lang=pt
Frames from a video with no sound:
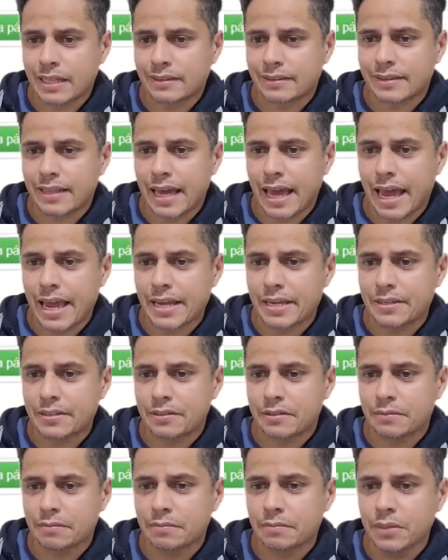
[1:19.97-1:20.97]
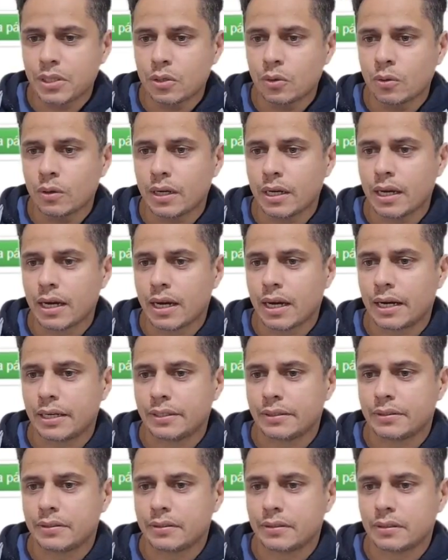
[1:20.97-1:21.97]
é 10 mil
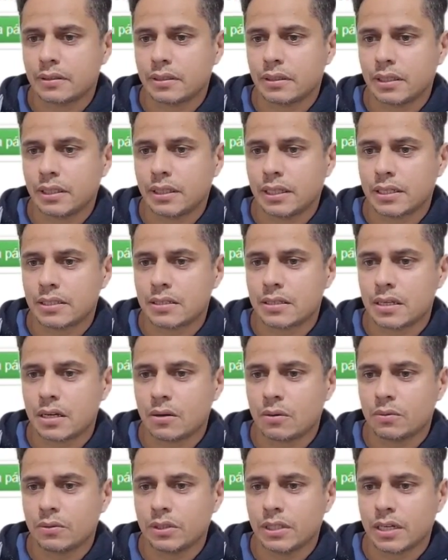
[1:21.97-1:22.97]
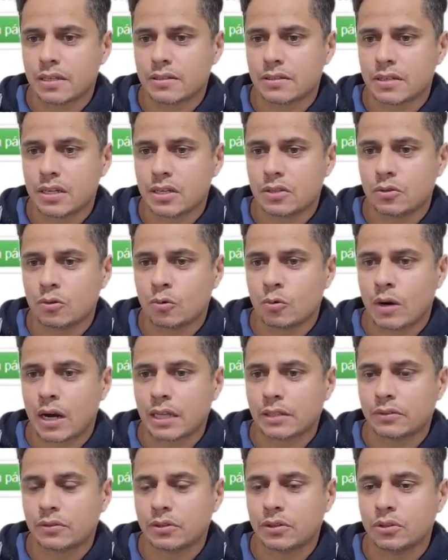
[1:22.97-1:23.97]
reais e nasceu dia 6 de
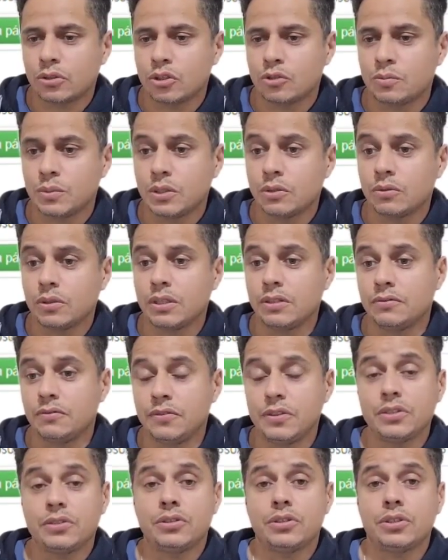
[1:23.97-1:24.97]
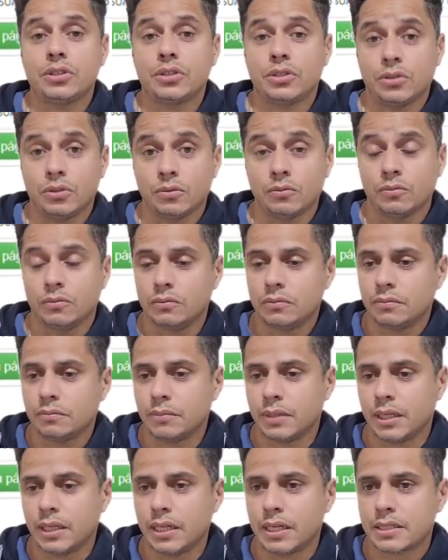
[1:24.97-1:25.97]
4 de 2021,
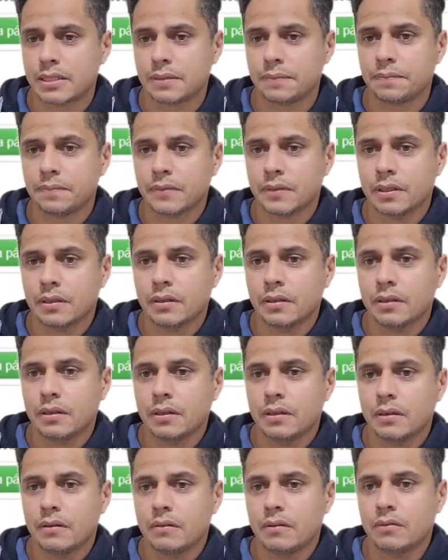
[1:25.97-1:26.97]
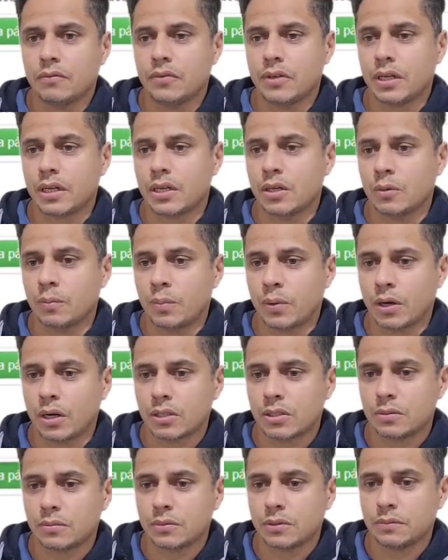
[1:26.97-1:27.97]
beleza? Vamos ver aqui o
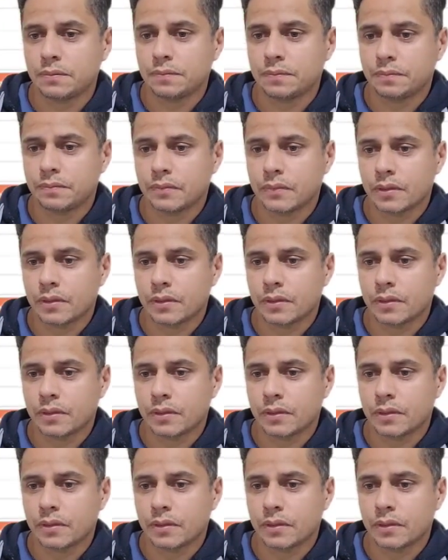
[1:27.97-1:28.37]
próximo.